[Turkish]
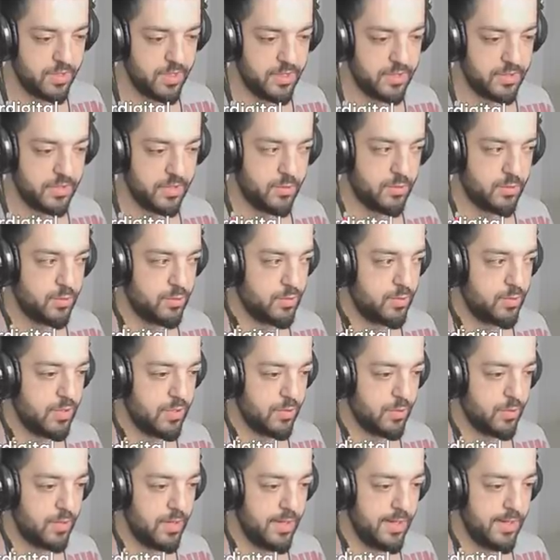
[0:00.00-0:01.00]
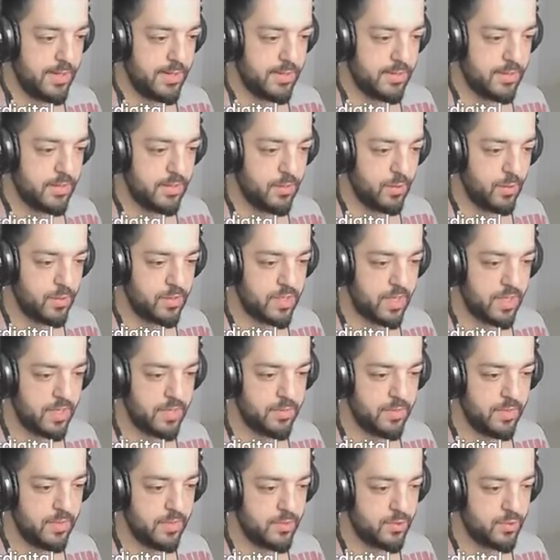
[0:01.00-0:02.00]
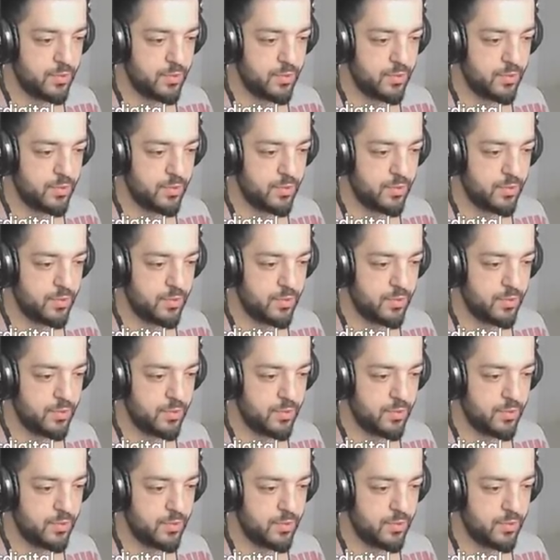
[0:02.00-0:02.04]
Yerinde durduğuna göre yok galiba.